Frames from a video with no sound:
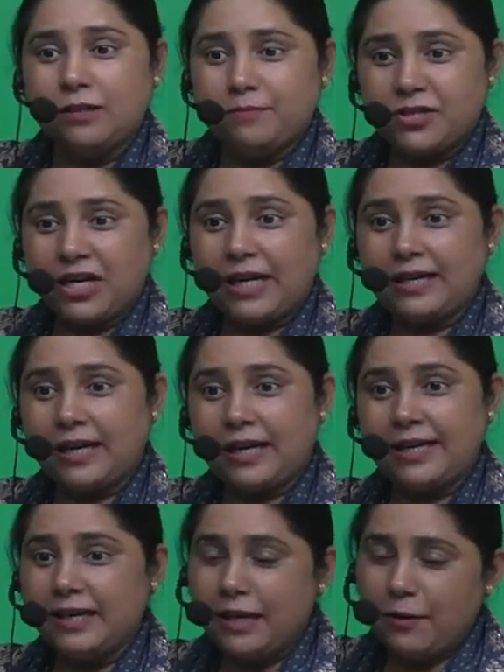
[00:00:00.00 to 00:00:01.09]
विशाल का
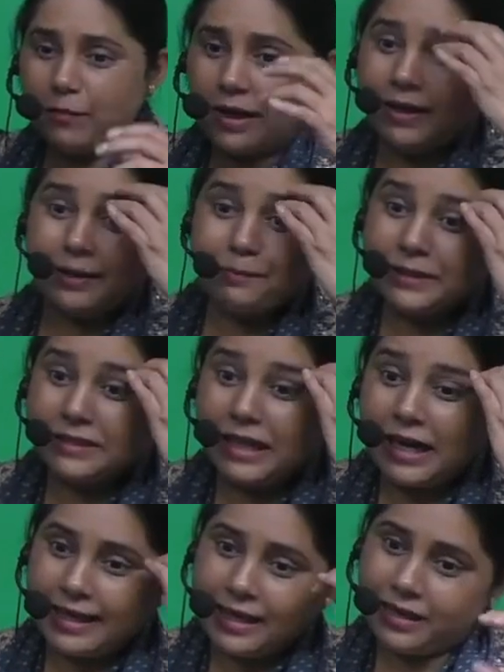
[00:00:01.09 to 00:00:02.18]
है भाई बंदा
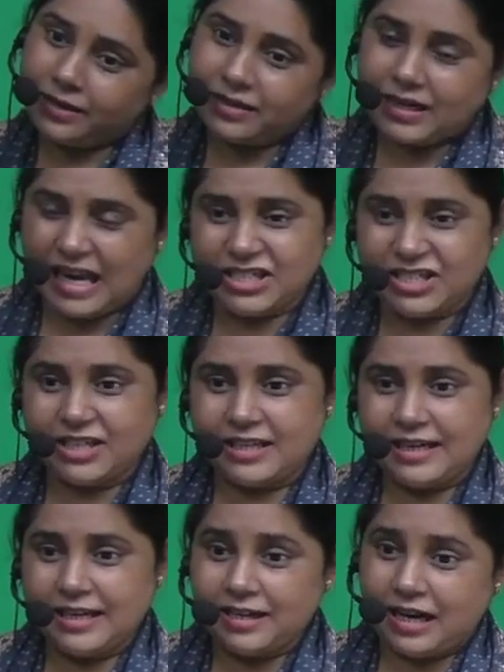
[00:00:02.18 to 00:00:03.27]
आया राज्य कर
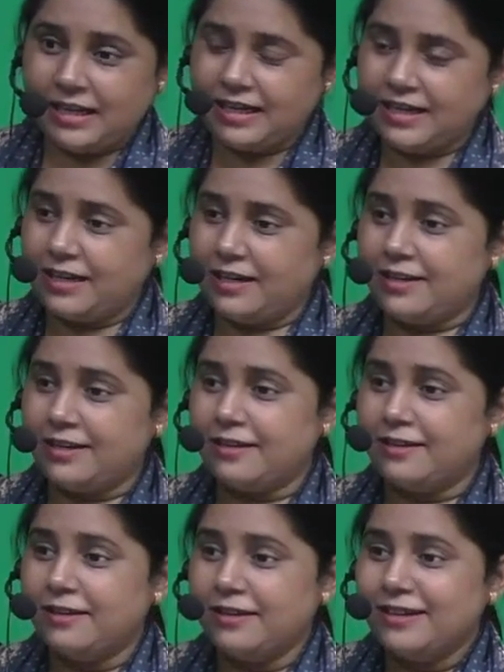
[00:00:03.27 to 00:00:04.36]
रहे खाने के लिए
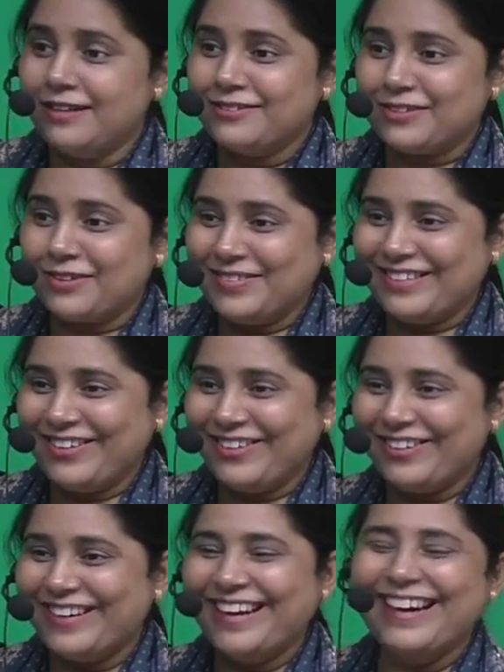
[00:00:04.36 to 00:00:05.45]
समझ रहे हो